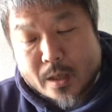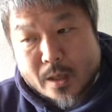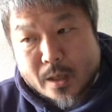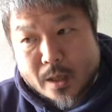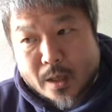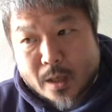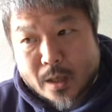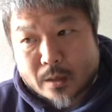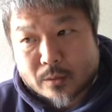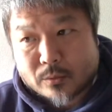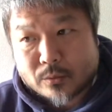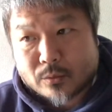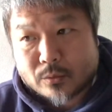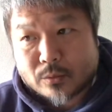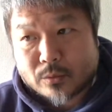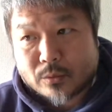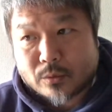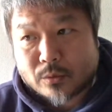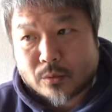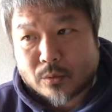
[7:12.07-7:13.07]
あ
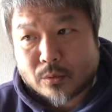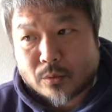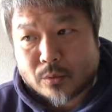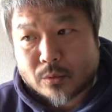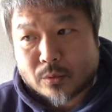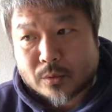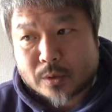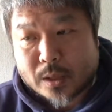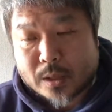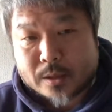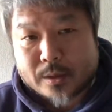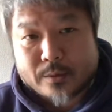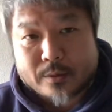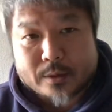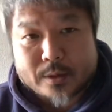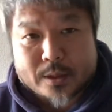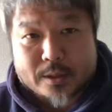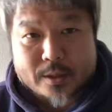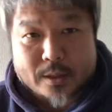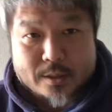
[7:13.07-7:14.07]
のー、なんで
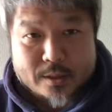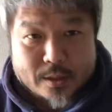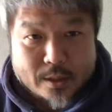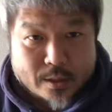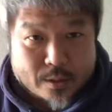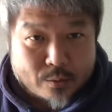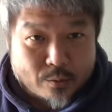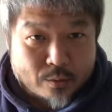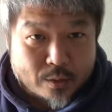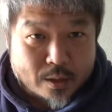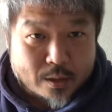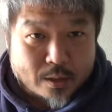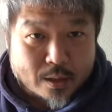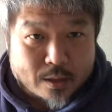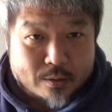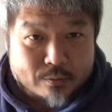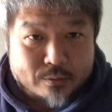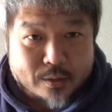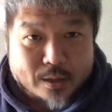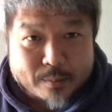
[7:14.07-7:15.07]
私たちだけこんなんな
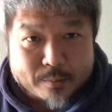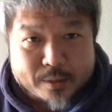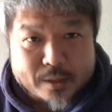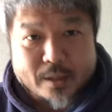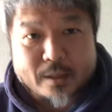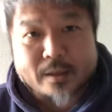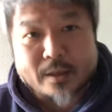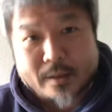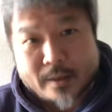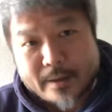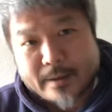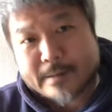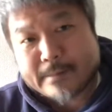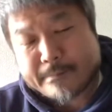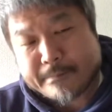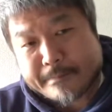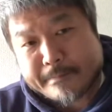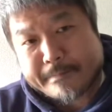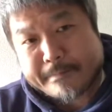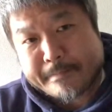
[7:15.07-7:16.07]
るんやみたいなね
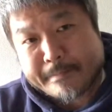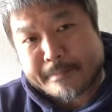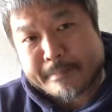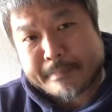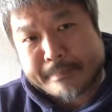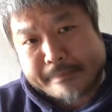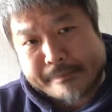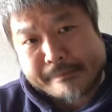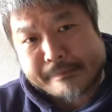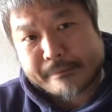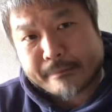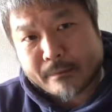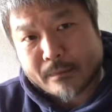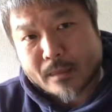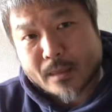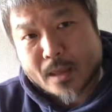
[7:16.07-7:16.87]
うん、